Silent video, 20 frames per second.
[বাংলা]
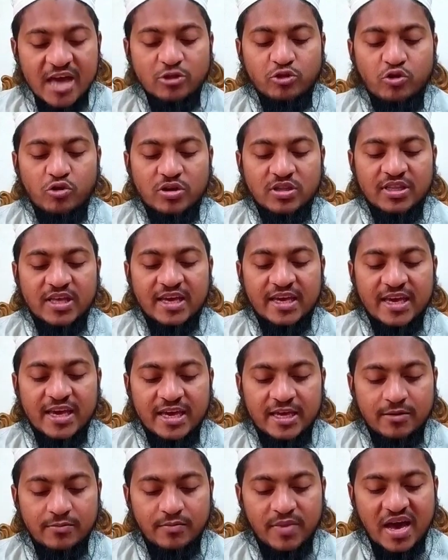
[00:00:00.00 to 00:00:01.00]
আতর
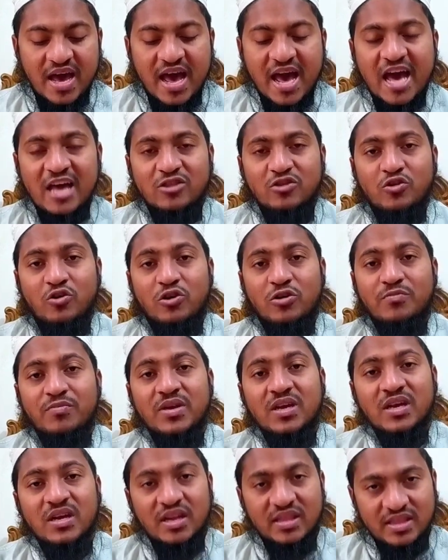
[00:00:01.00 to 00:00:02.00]
দেখেন বা আতর
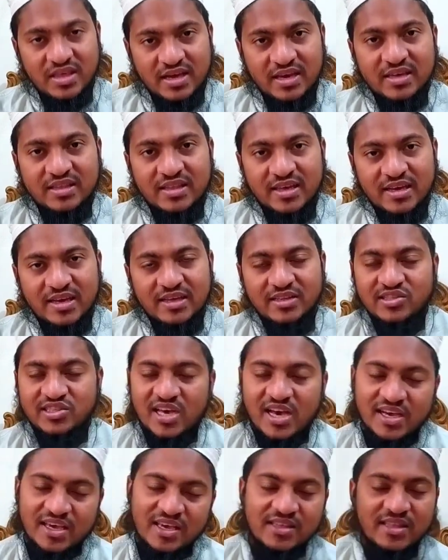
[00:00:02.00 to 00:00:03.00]
বিক্রেতাকে দেখেন
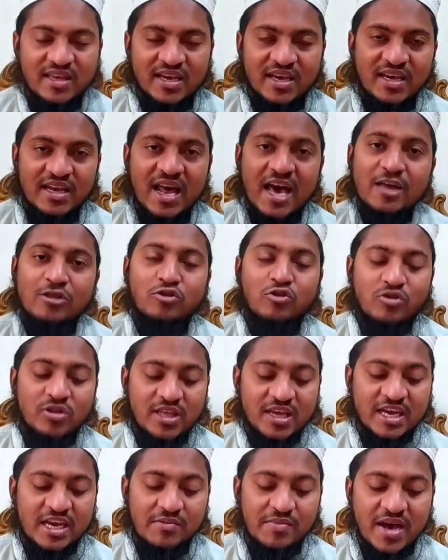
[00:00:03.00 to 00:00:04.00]
যাকেই দেখেন আতর
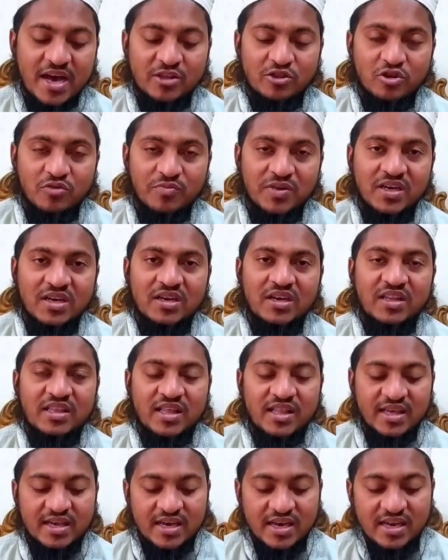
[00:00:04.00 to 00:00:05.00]
দেখেন বা আতর
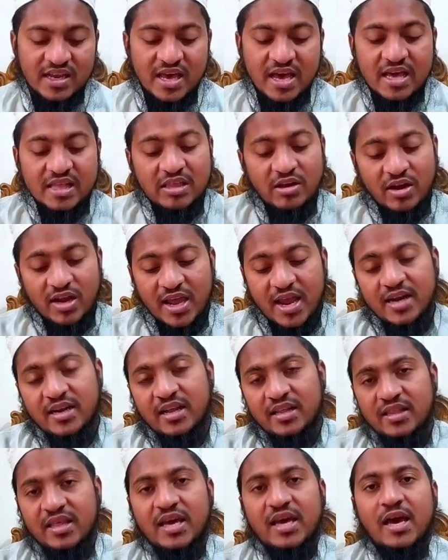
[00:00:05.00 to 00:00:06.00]
বিক্রেতা দেখেন তাহলে
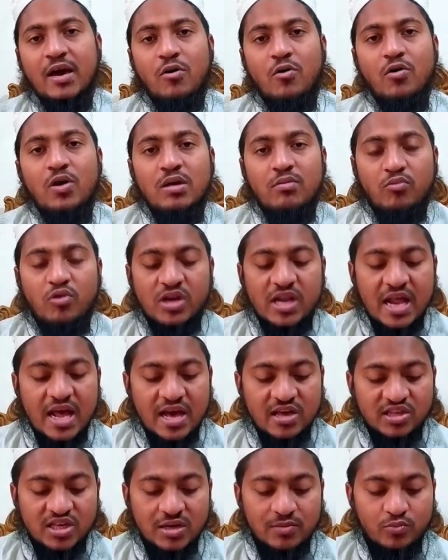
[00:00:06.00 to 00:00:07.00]
এটা দেখাও
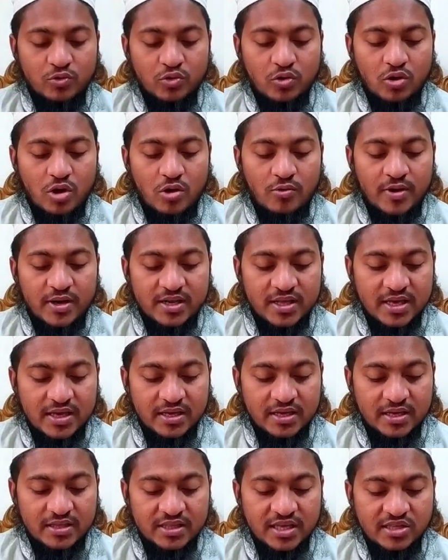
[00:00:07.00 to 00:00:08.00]
মনের আশা পূরণ হওয়ার
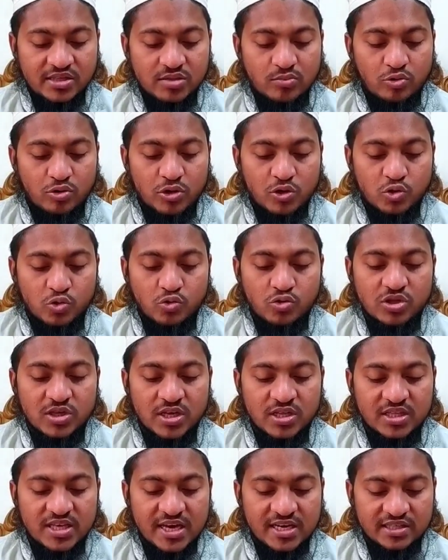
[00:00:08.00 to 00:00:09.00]
ইঙ্গিত দেয় জীবনে সুখ
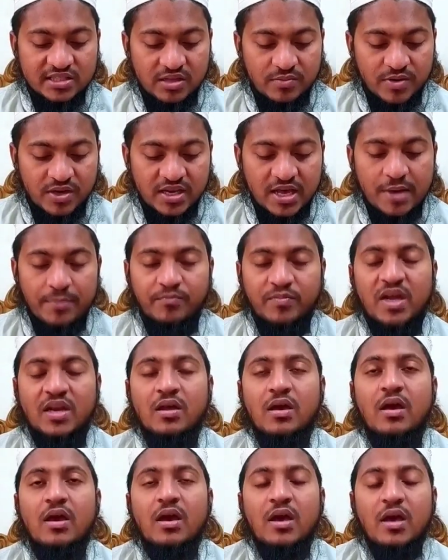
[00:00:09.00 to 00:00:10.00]
শান্তি আসতে পারে আপনার